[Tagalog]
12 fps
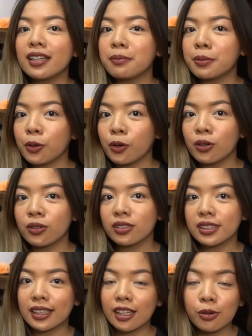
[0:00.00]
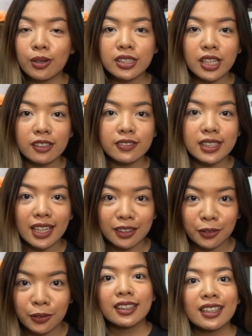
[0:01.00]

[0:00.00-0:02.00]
mga libro sa dalawang shelves na ito,